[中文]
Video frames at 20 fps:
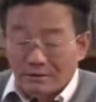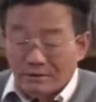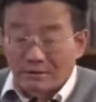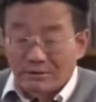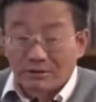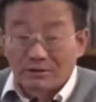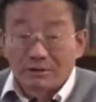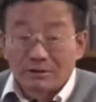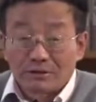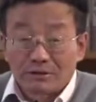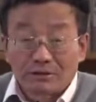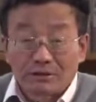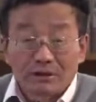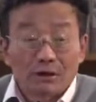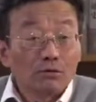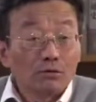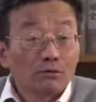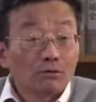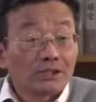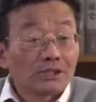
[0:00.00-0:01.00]
是以实
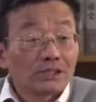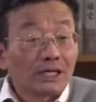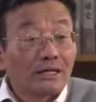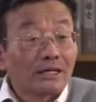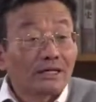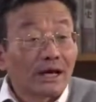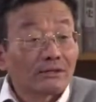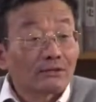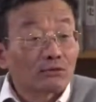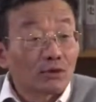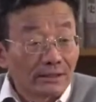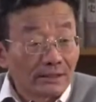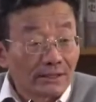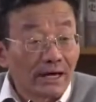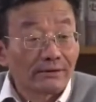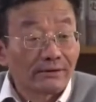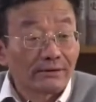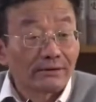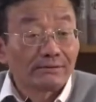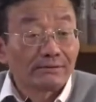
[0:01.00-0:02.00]
物形态存
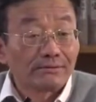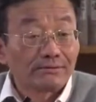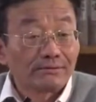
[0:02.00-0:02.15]
在的。